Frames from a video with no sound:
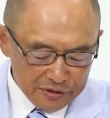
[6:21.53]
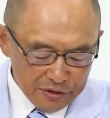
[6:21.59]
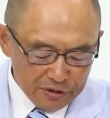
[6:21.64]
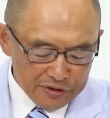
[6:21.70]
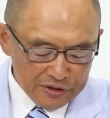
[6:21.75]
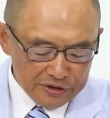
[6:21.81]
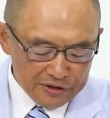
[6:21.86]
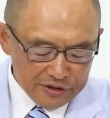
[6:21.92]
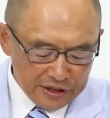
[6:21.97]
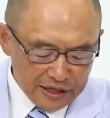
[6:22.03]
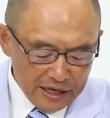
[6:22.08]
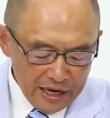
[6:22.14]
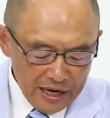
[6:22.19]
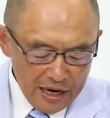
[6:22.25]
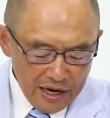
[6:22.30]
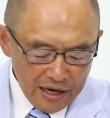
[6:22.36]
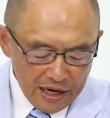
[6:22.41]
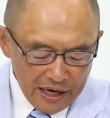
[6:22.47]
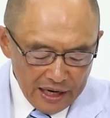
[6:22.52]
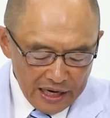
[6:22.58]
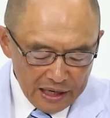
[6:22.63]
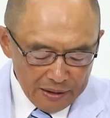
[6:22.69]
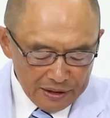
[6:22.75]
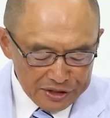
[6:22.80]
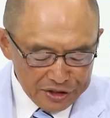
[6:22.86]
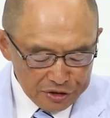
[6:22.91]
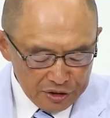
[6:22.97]
4節に彼
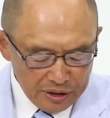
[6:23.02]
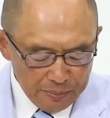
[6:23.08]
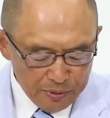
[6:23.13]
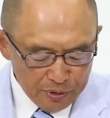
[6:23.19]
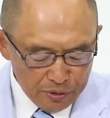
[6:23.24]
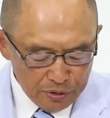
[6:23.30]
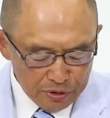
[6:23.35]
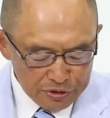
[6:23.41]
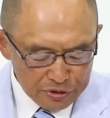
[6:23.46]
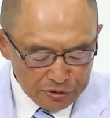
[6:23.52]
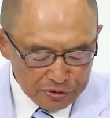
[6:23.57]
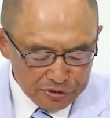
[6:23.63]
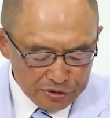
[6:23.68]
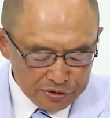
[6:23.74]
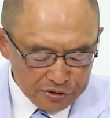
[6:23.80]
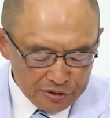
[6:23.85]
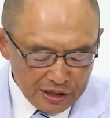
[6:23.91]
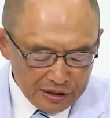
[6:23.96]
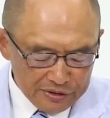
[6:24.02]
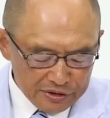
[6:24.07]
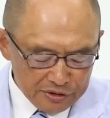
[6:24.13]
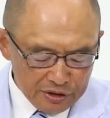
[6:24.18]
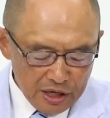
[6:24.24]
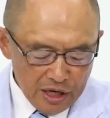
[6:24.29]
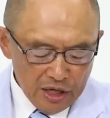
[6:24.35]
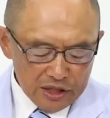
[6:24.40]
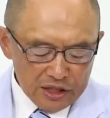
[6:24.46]
らは主にブドウ酒を注が
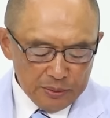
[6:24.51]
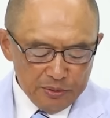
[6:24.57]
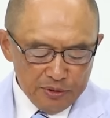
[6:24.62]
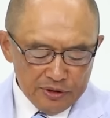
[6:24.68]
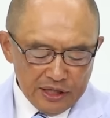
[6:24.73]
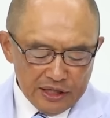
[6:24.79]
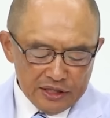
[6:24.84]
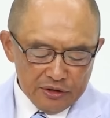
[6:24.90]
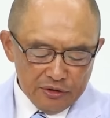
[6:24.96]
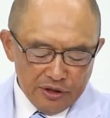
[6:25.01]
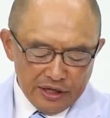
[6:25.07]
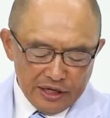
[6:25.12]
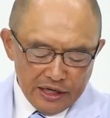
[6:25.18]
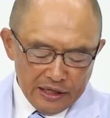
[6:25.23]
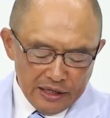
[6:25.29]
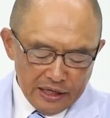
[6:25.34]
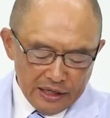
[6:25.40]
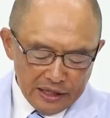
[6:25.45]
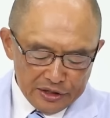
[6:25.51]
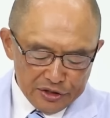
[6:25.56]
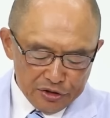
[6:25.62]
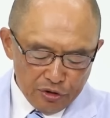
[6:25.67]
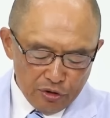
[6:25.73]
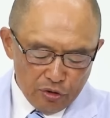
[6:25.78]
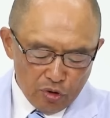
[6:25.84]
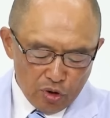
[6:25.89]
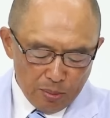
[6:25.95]
ず自分たちの生贄で
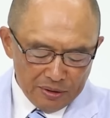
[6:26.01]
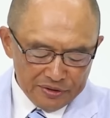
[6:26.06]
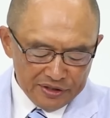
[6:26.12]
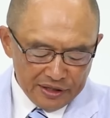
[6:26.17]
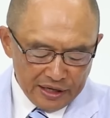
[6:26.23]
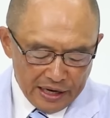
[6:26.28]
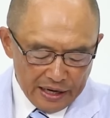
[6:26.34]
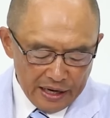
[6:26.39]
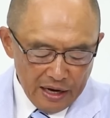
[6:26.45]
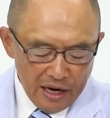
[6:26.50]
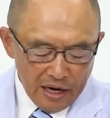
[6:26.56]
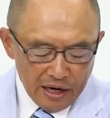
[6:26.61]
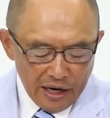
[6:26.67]
主を喜ばせない。